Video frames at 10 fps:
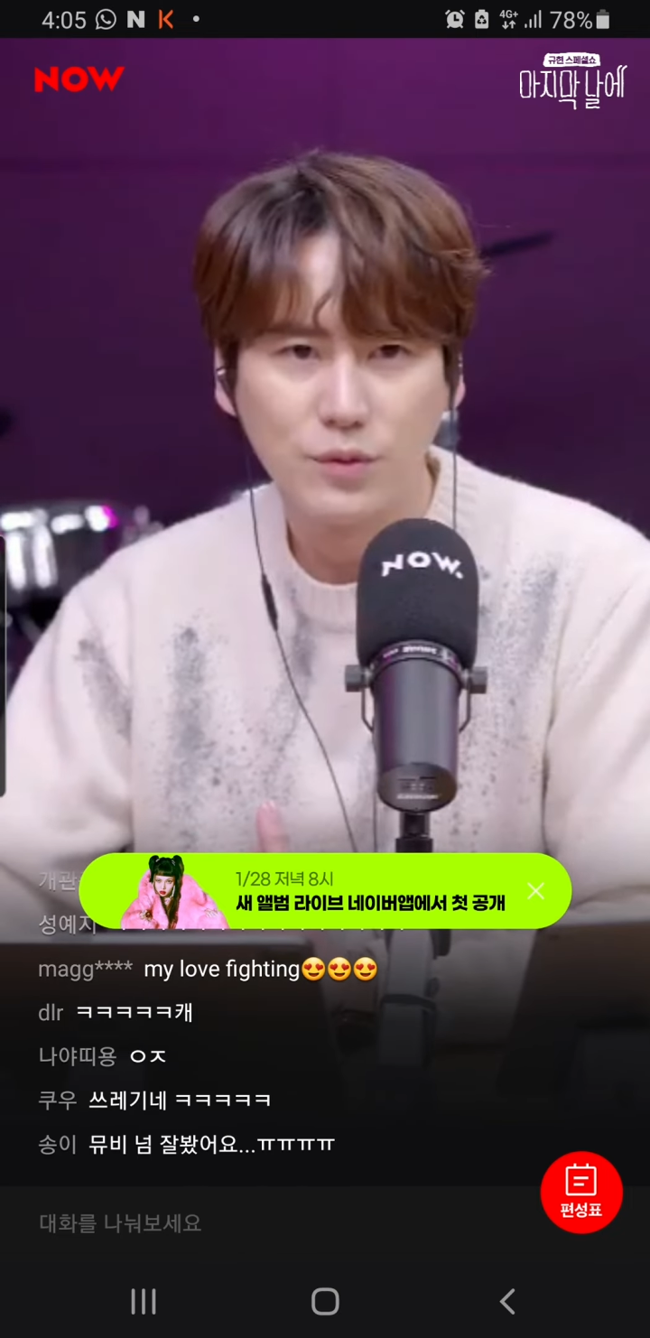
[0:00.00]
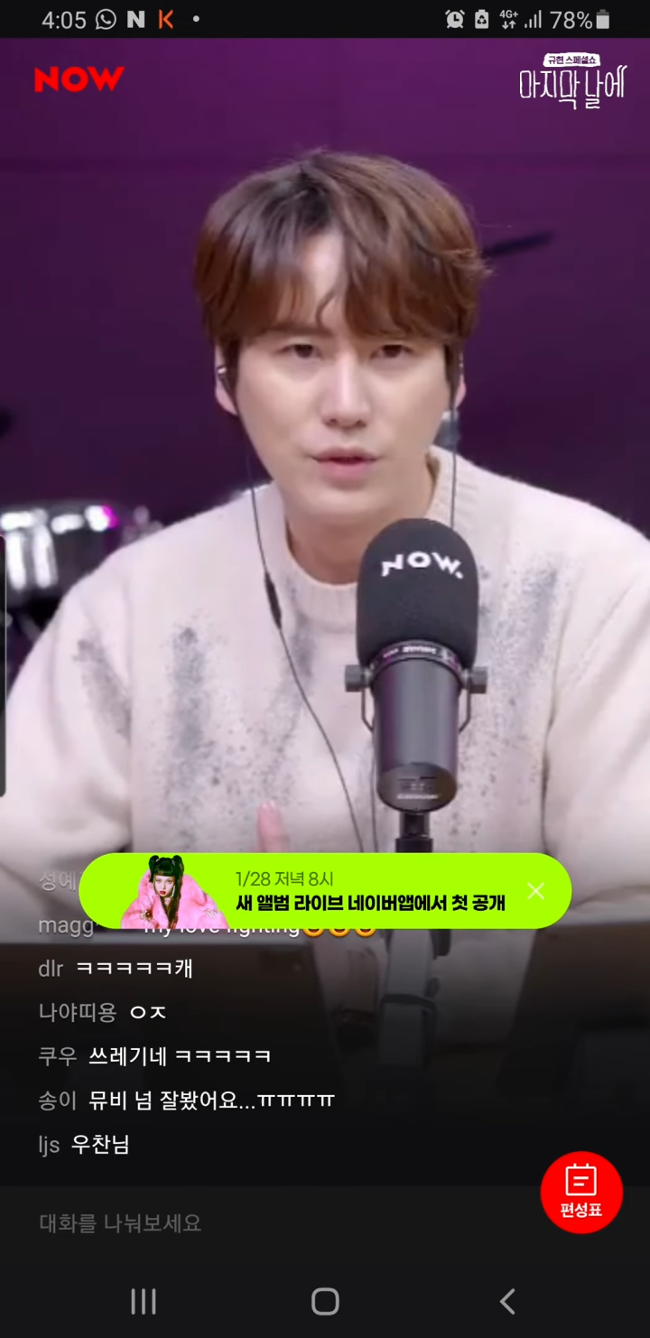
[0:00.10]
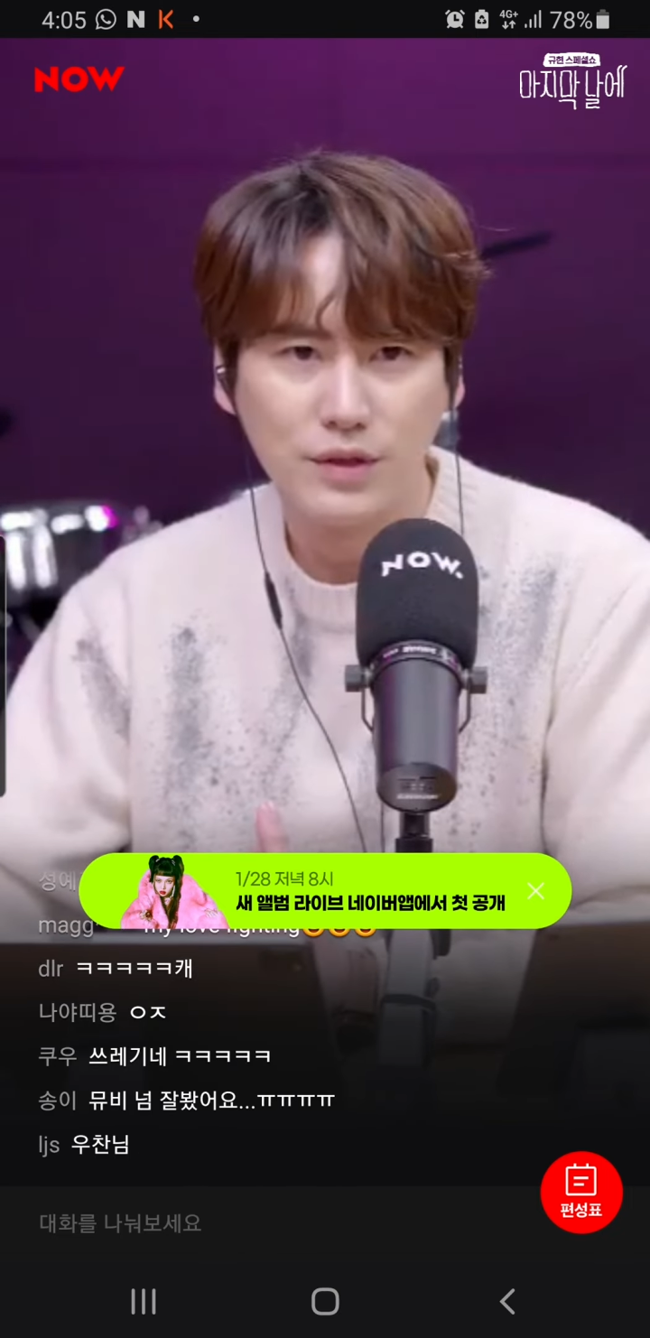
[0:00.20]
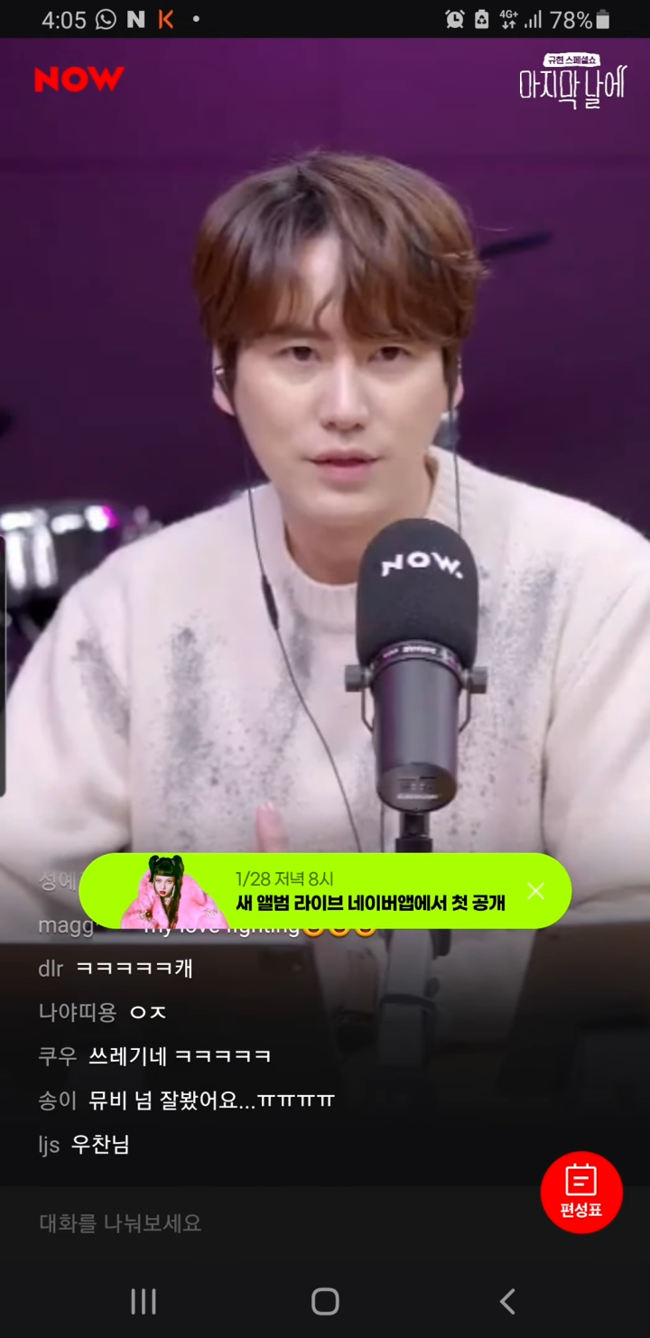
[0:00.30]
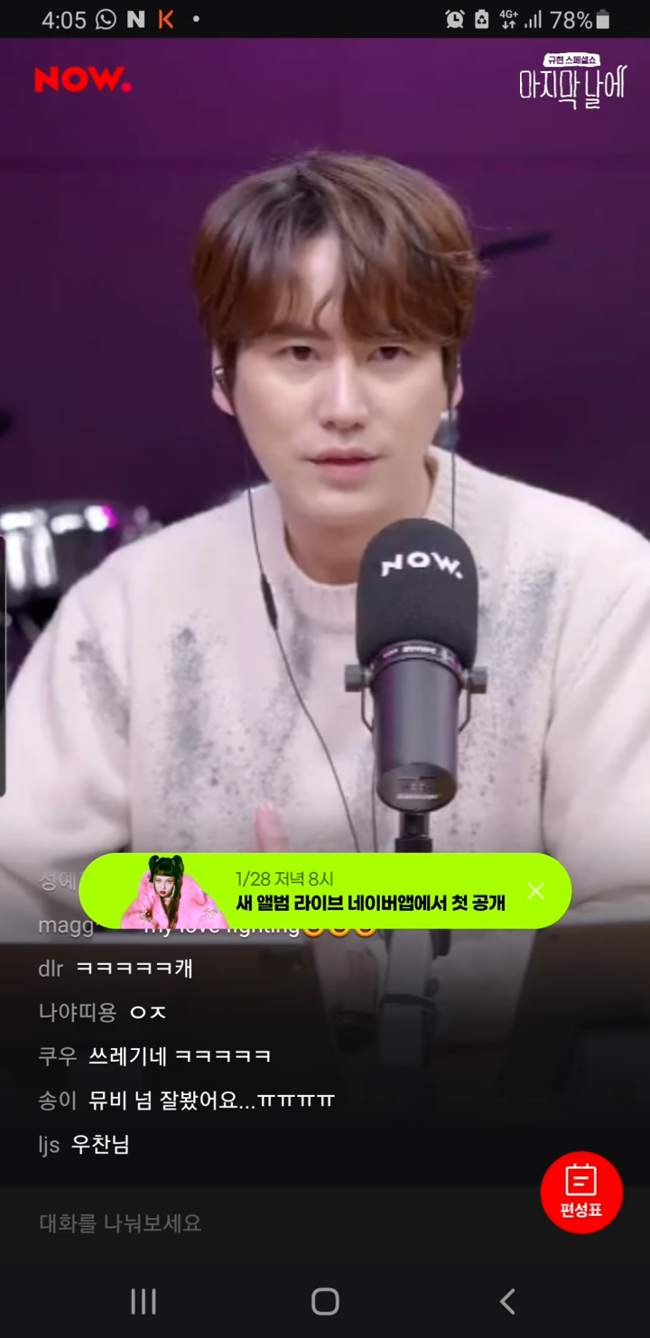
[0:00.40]

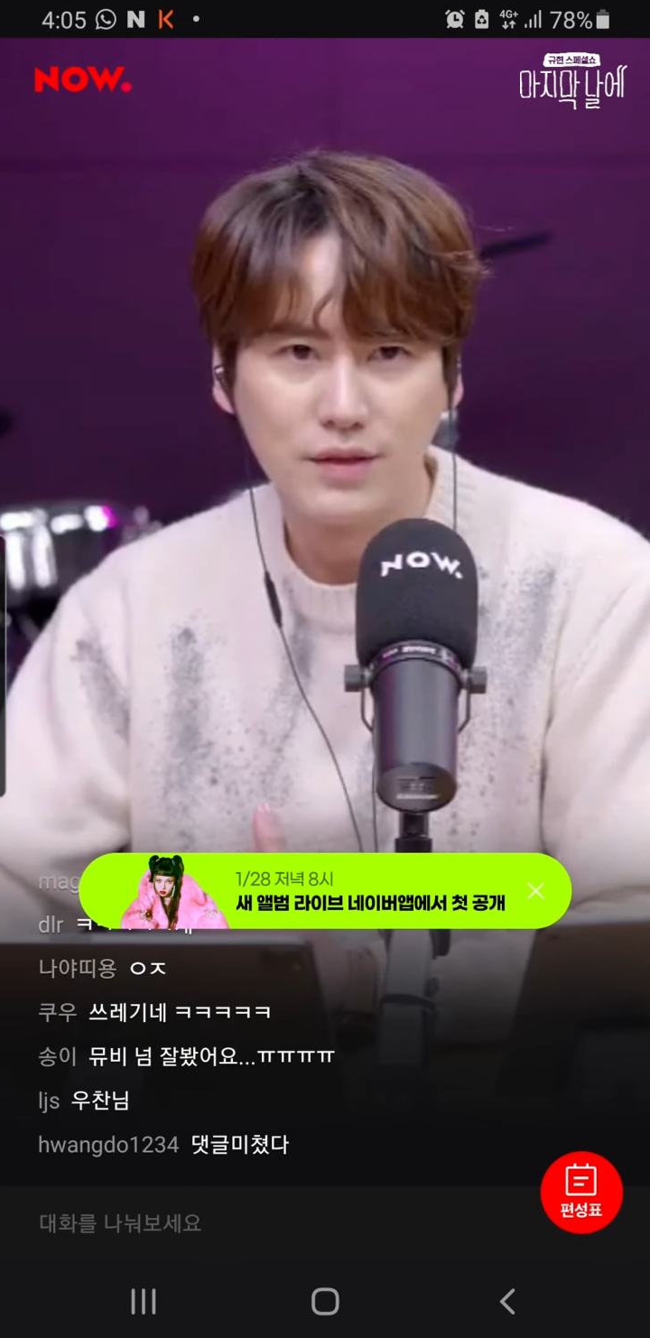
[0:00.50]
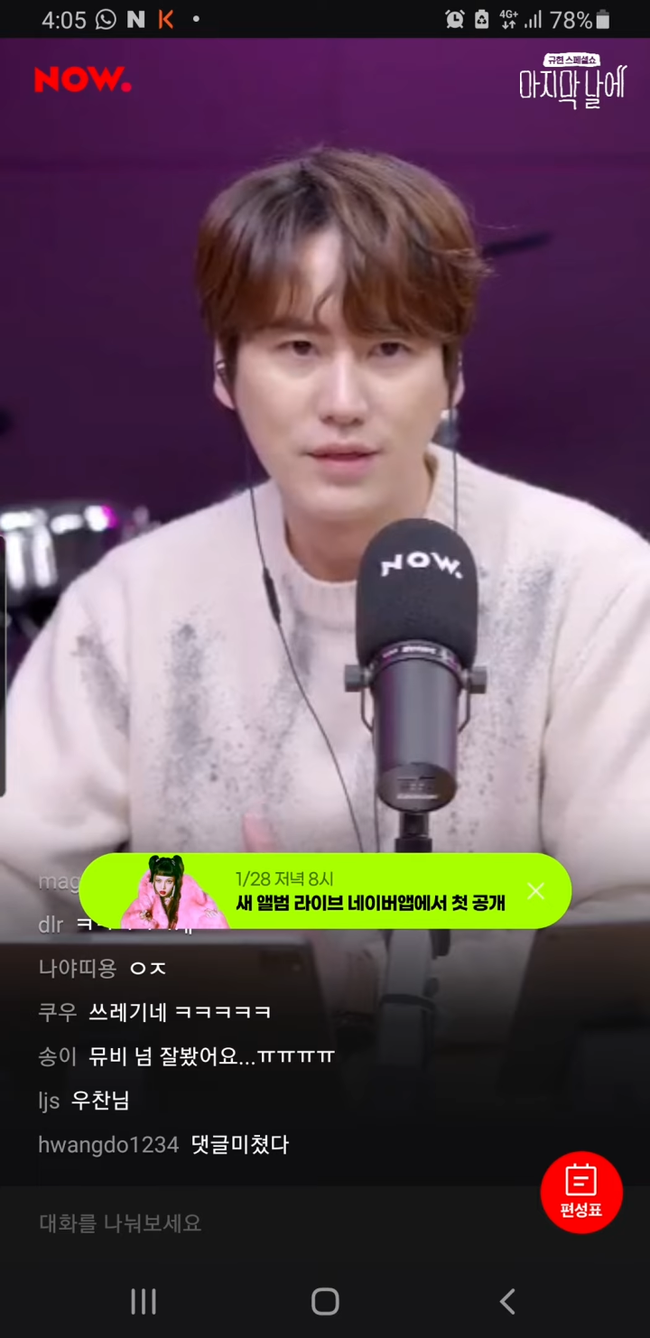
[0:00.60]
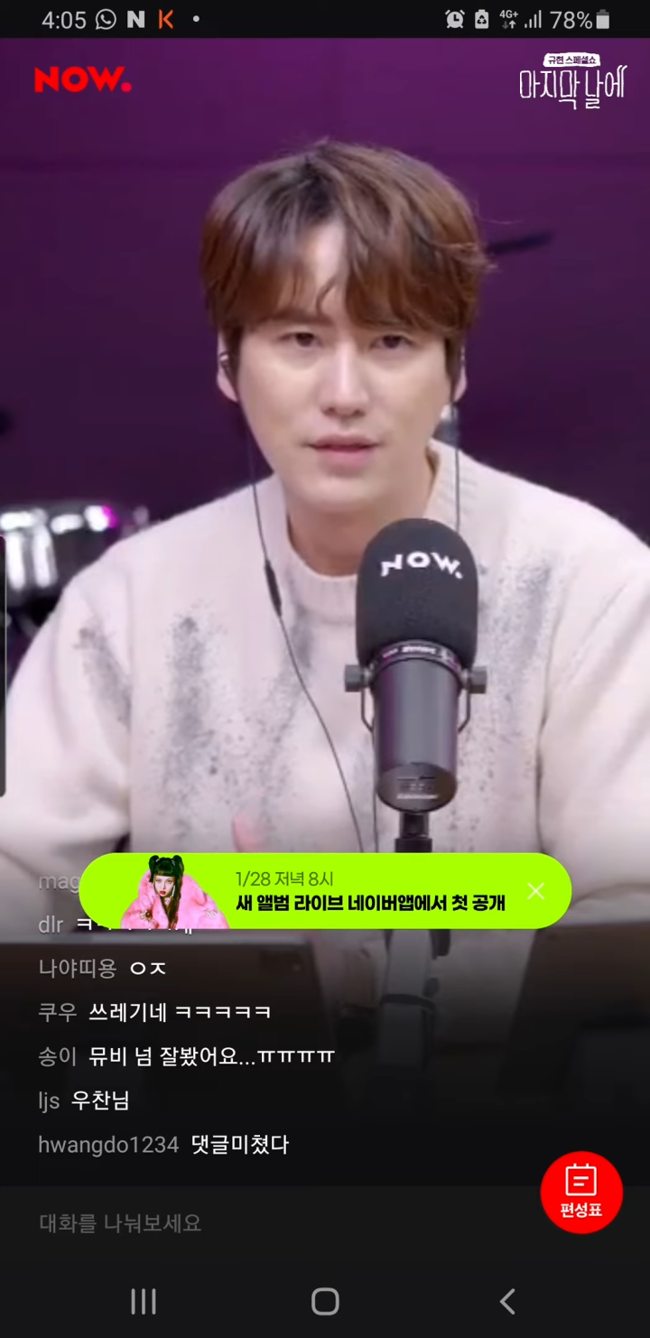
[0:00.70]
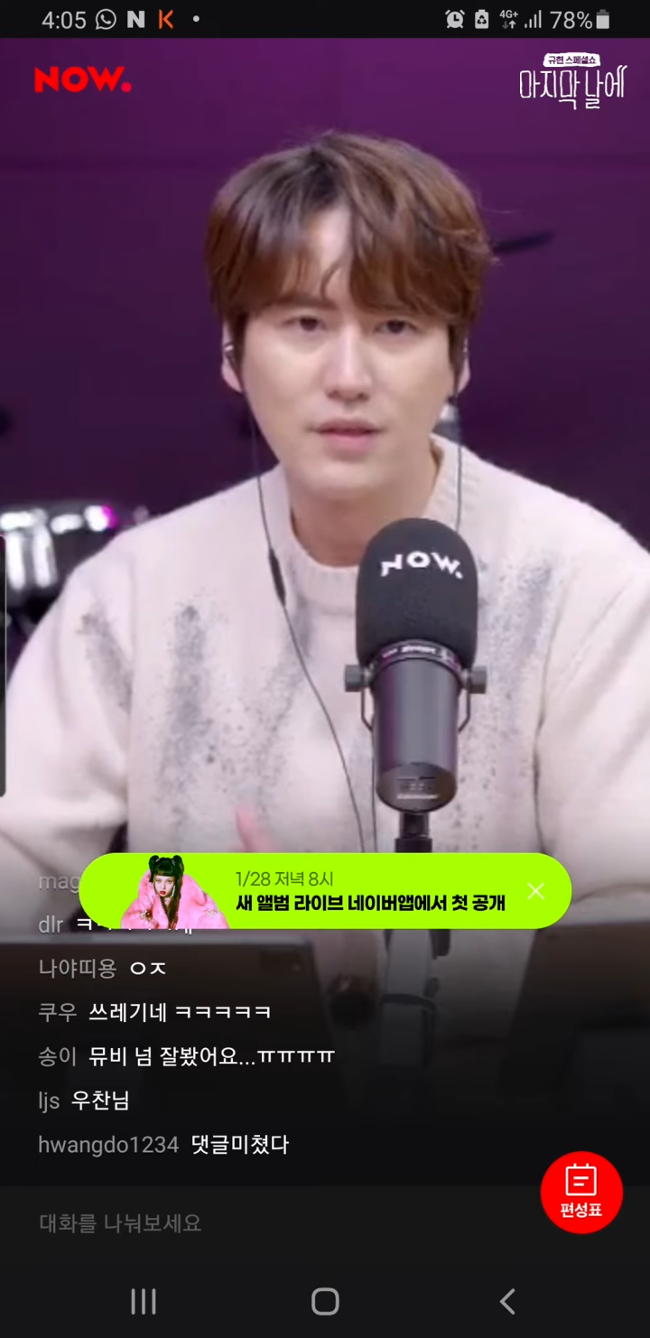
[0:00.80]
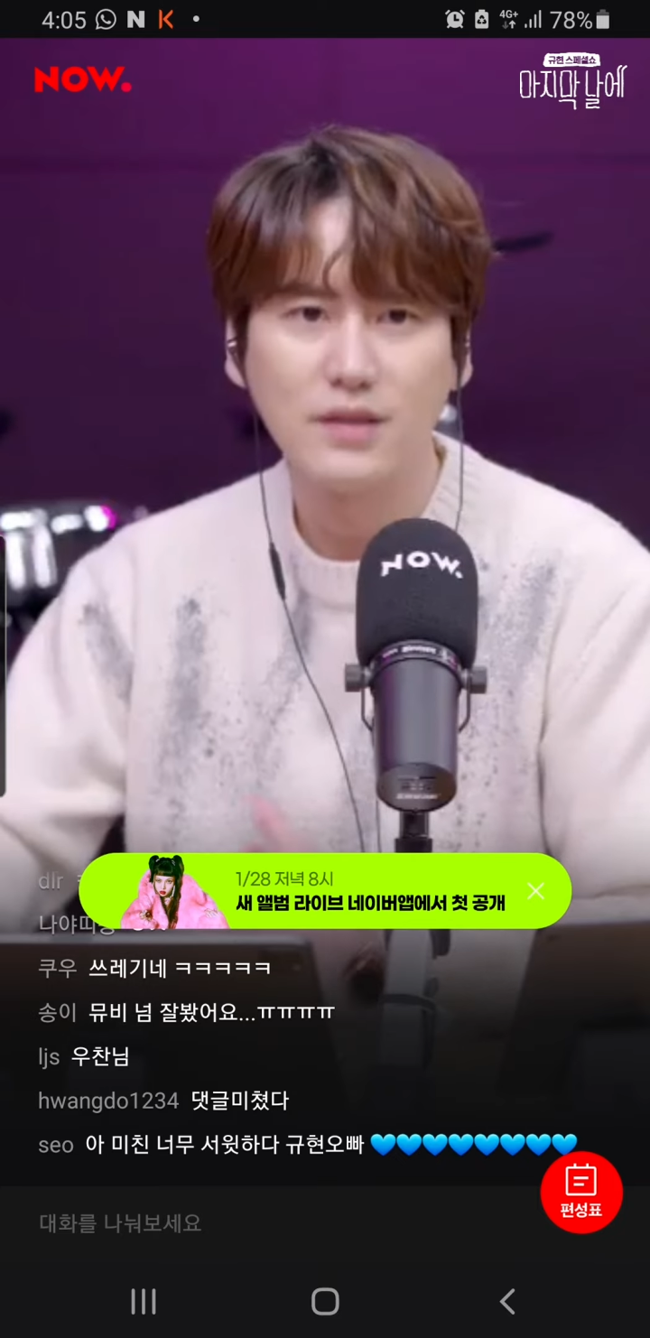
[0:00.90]
하고 있는
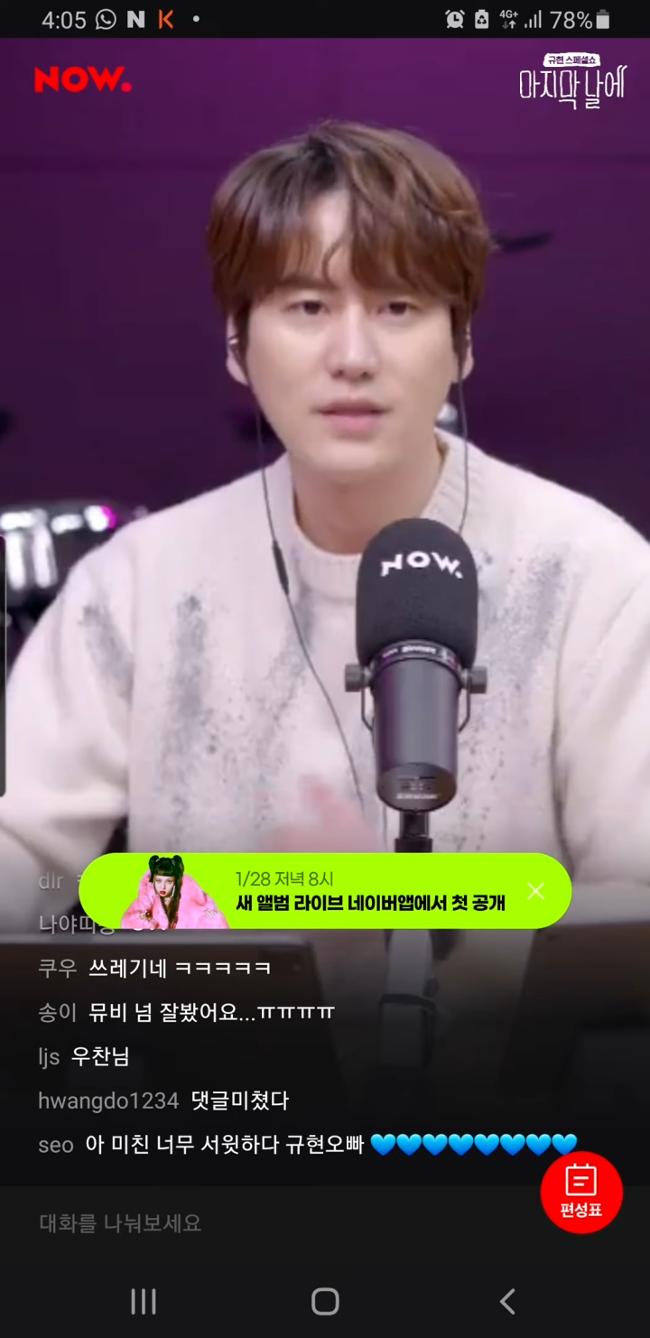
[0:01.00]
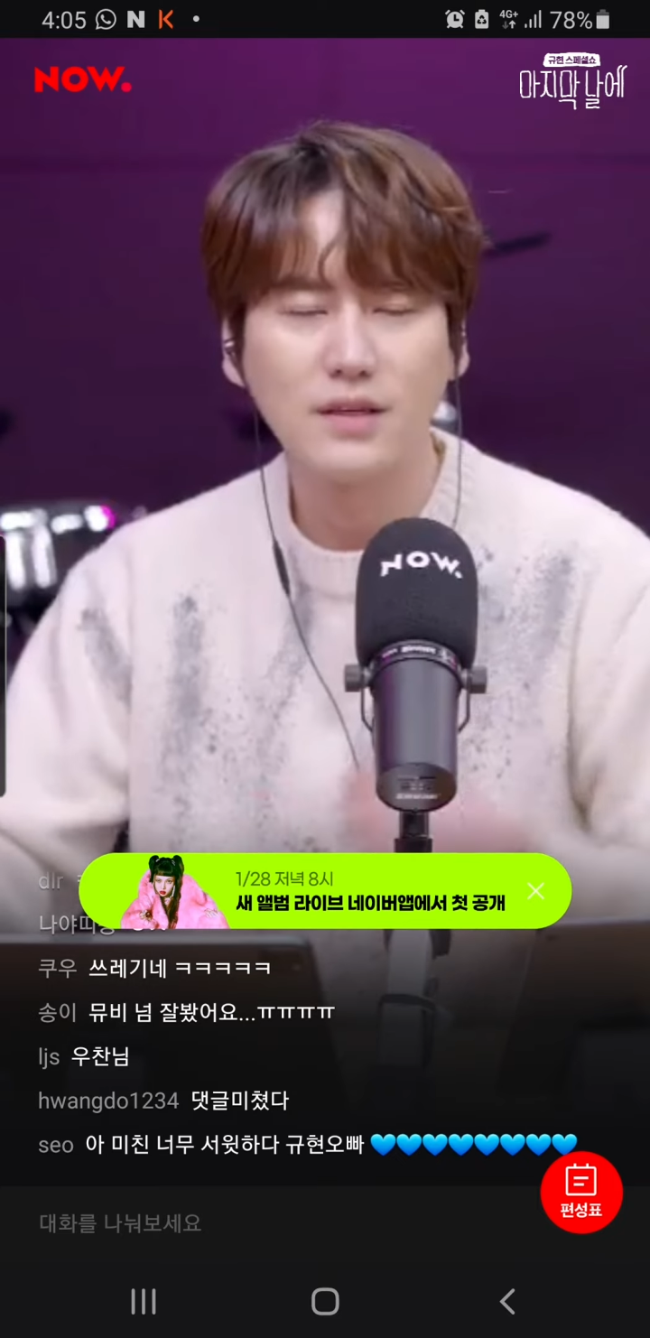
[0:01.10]
그러니까